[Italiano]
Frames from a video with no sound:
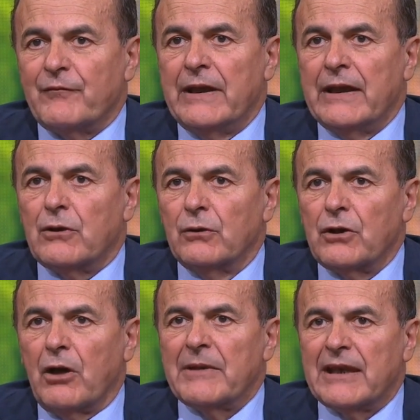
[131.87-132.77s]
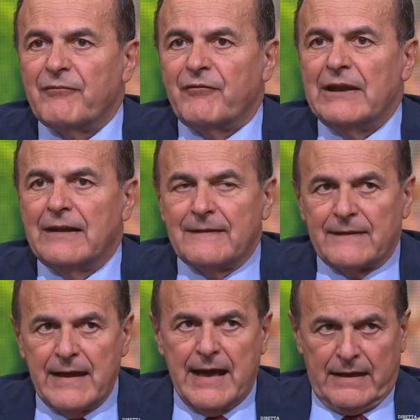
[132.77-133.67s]
economica e
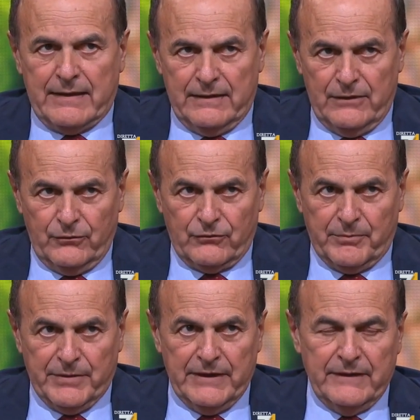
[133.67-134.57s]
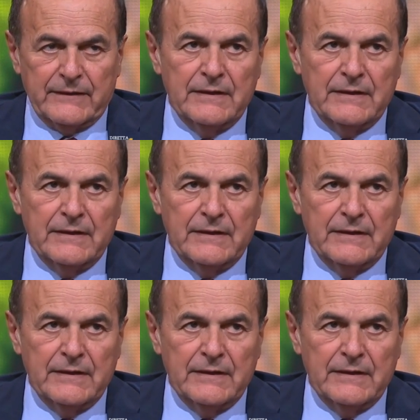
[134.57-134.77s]
finanziaria del nostro Paese.